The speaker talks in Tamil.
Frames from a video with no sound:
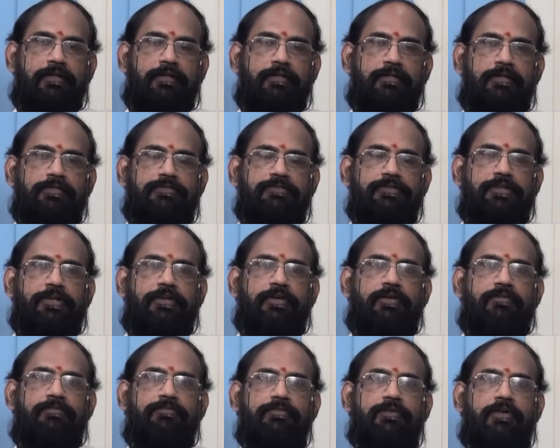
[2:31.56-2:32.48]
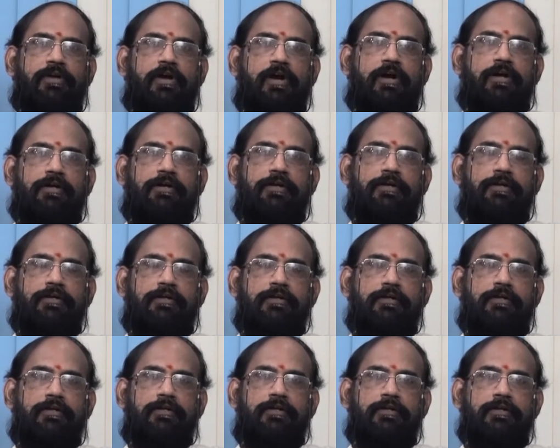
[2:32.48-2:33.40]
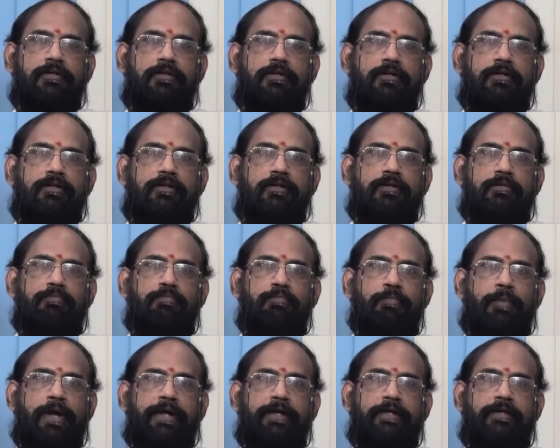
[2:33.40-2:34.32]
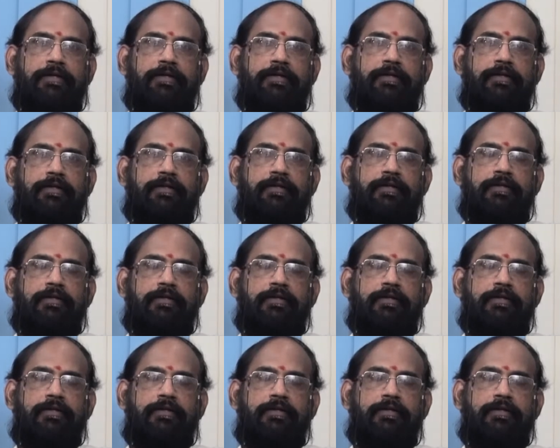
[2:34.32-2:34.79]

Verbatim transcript: த ஸ்டேட் ஆஃப் காட் மைண்ட்